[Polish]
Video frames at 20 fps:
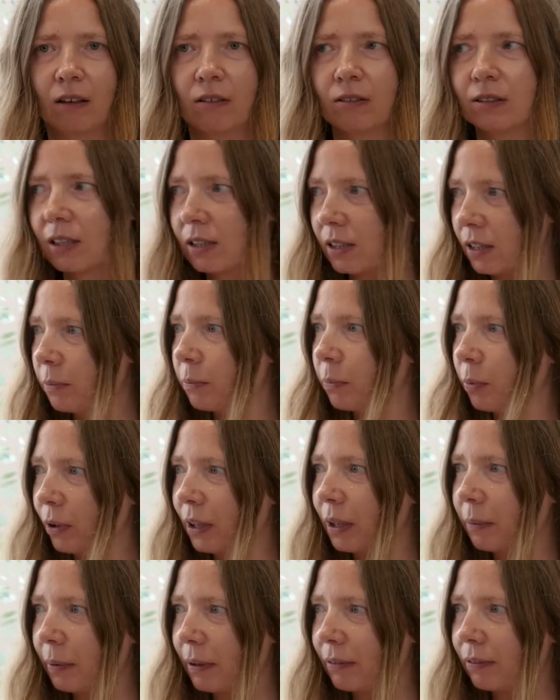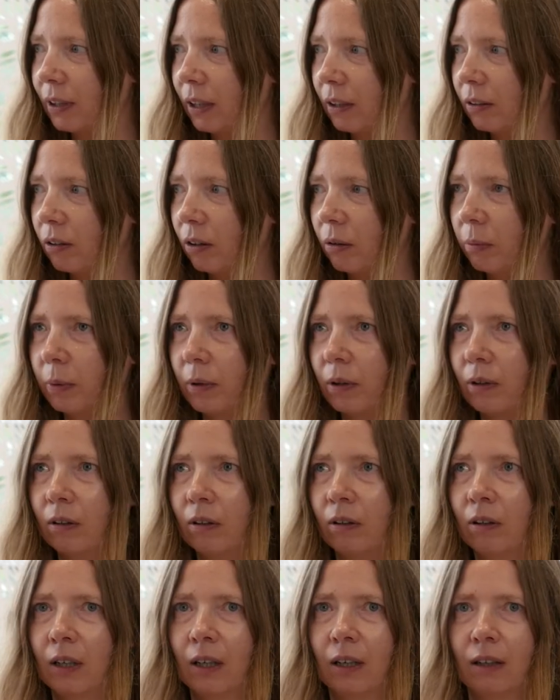on zastępuje prawda,
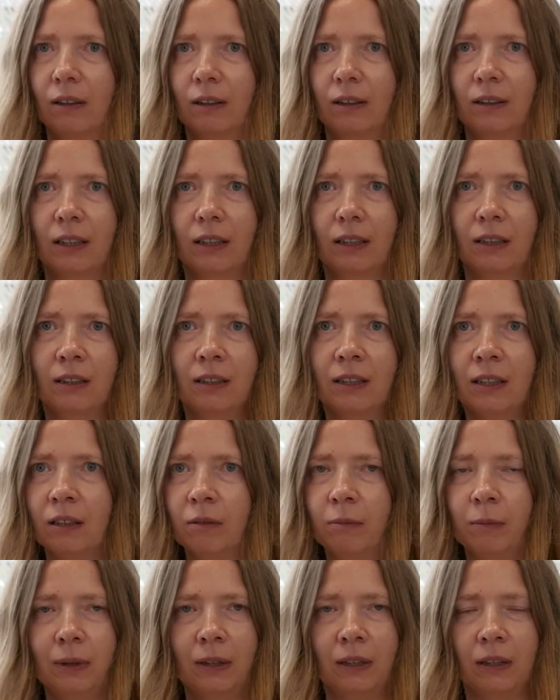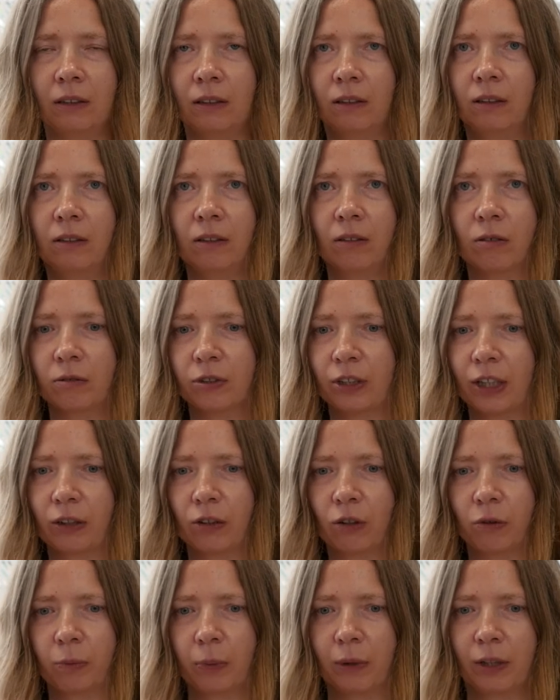dobro innymi, inną
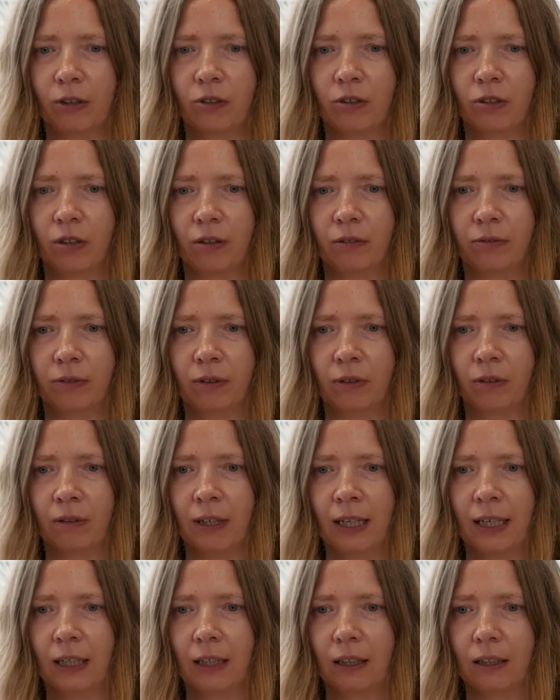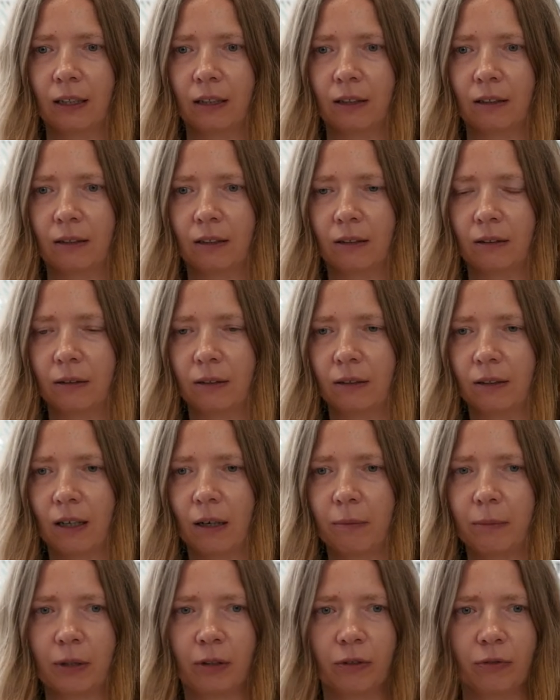siatką pojęciową,
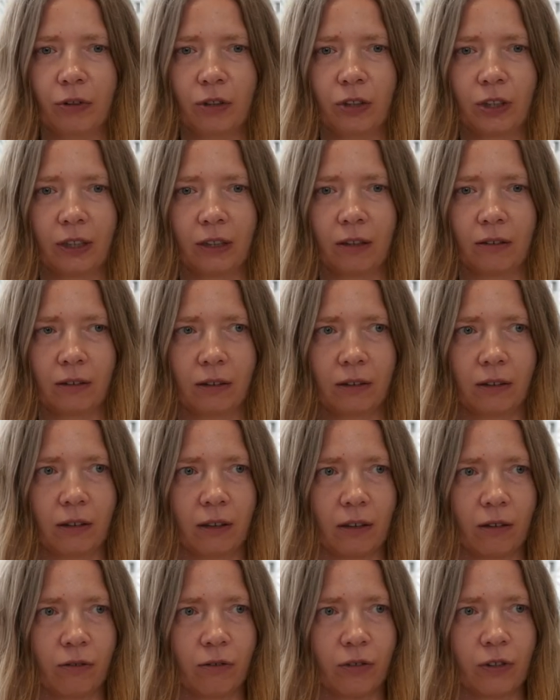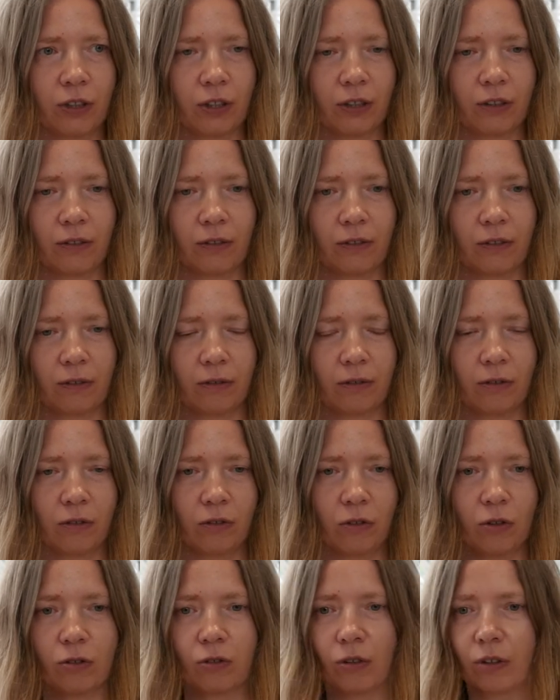a mianowicie jakąś
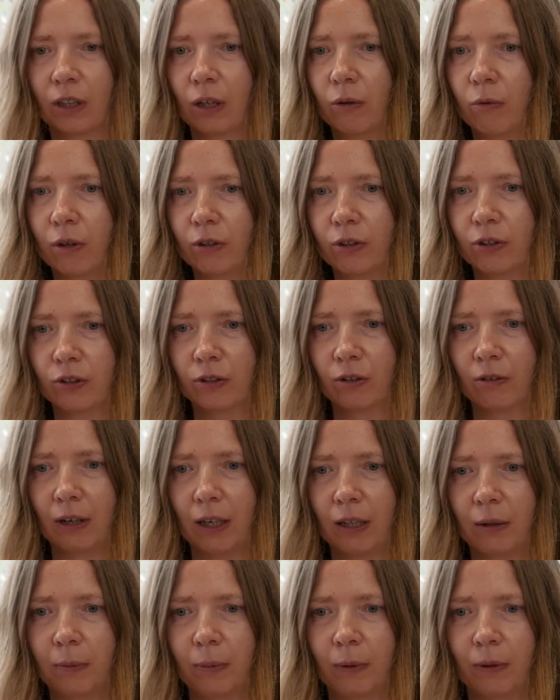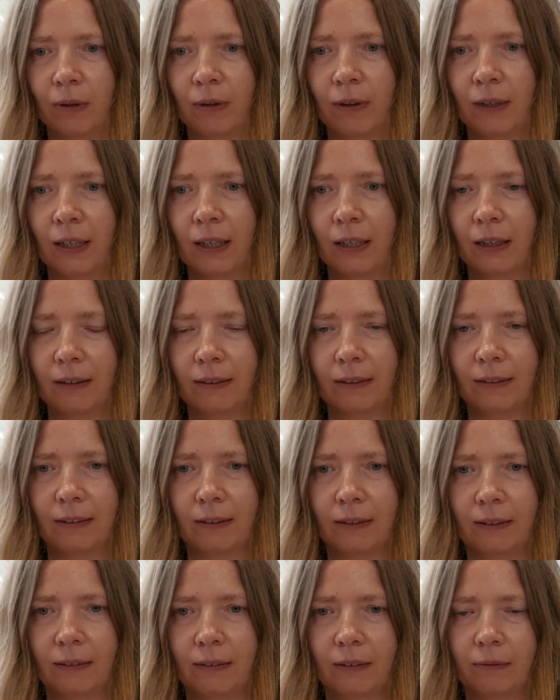doskonałością albo
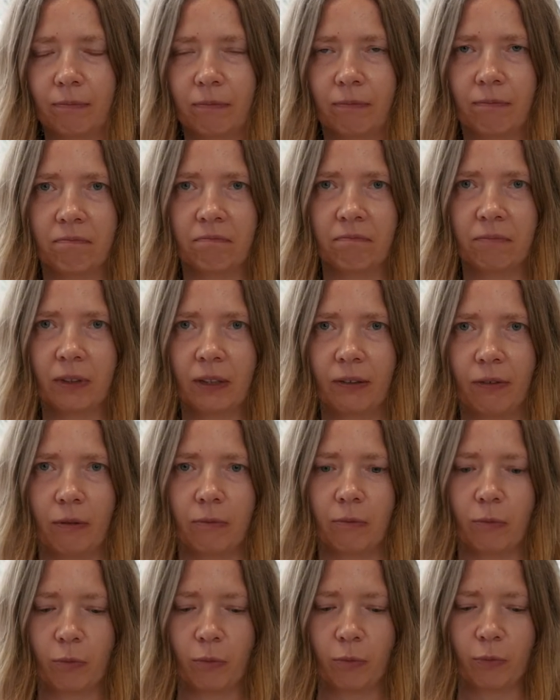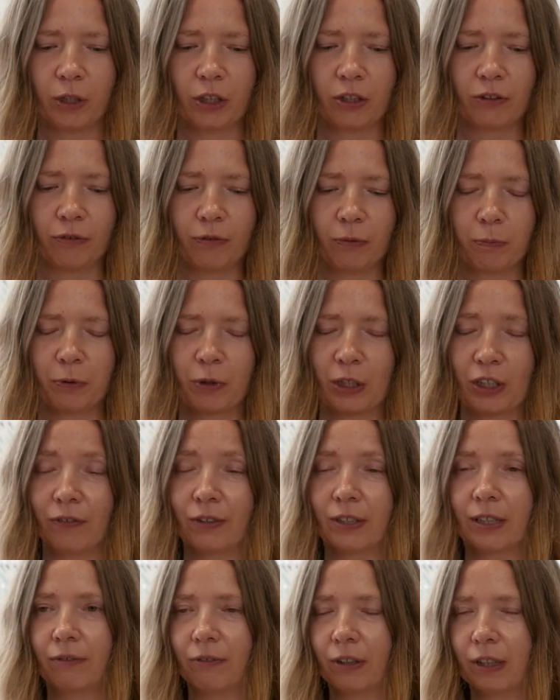mm, nie wiem, przeciw,
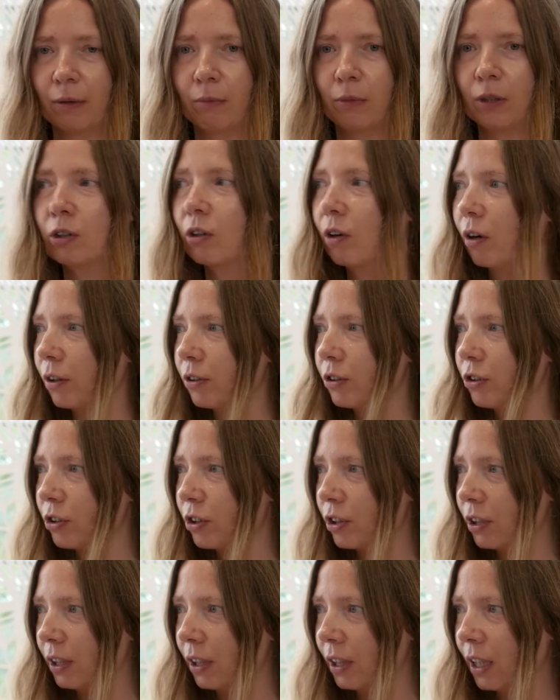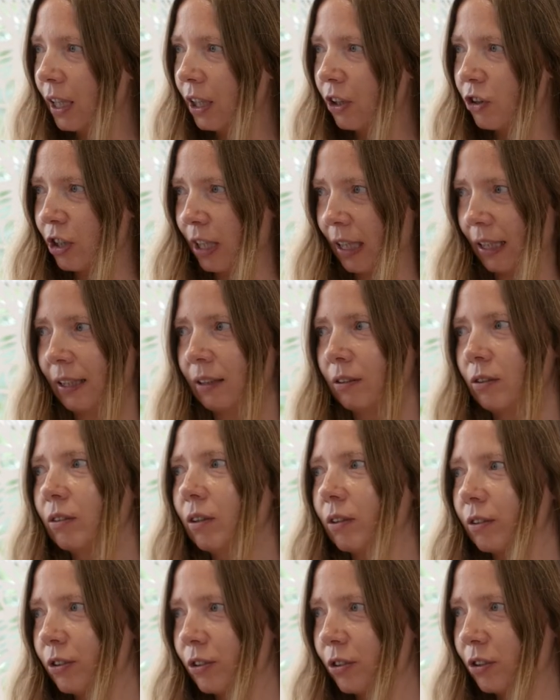przeciwstawieniem lichości i
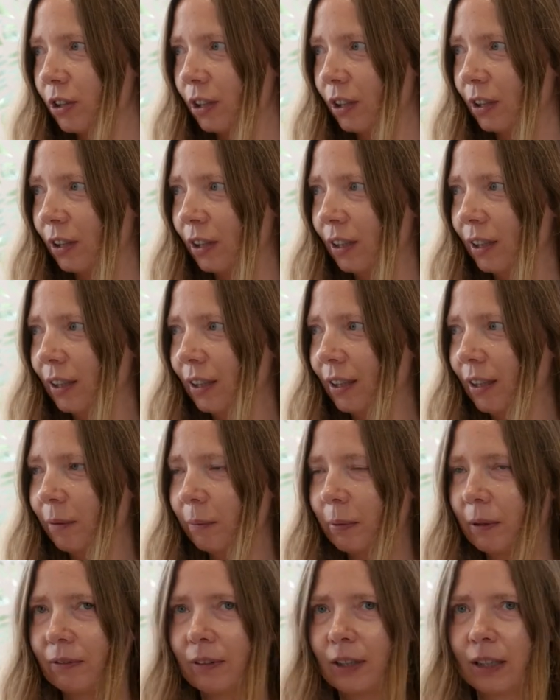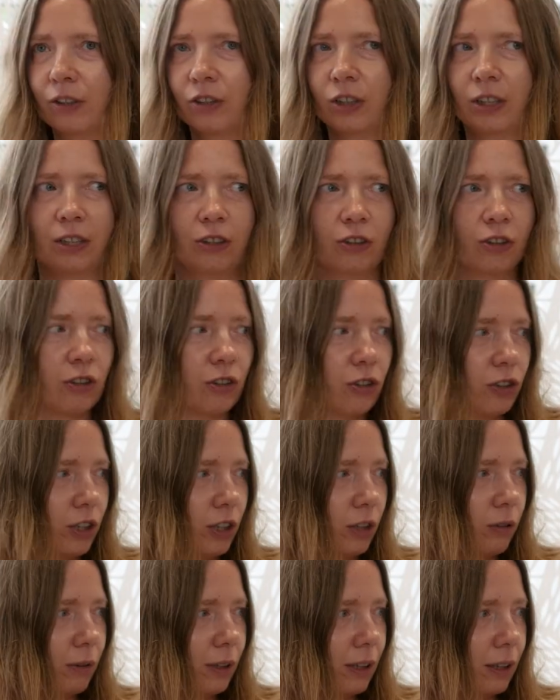szlachetności, mhm. prawda, czyli
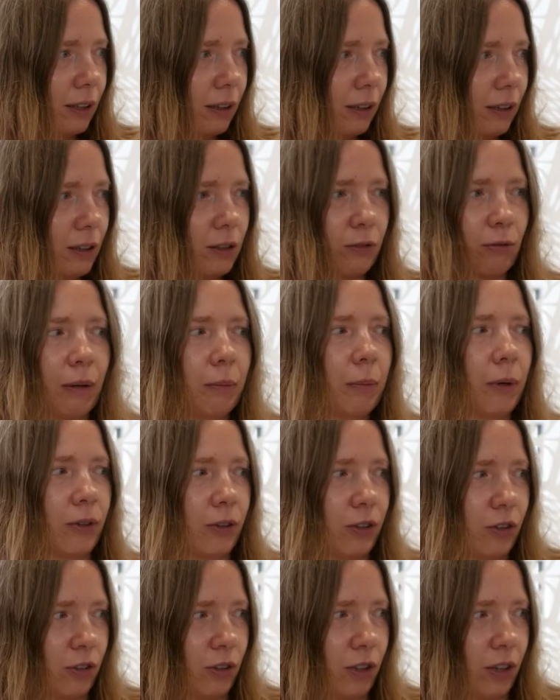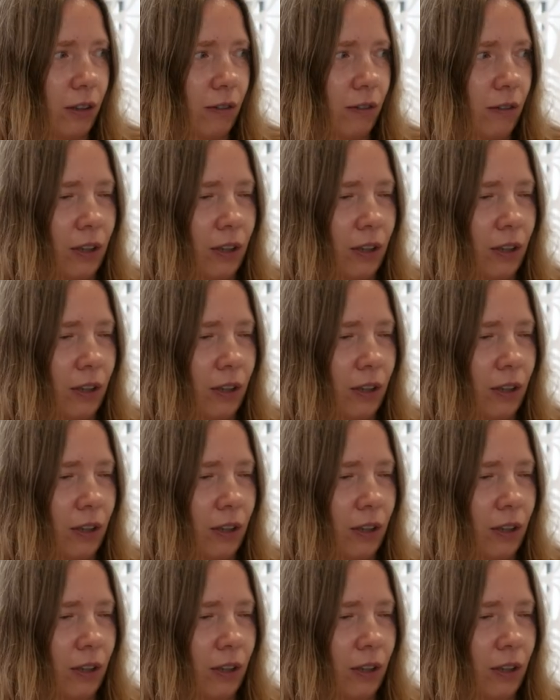siły i słabości.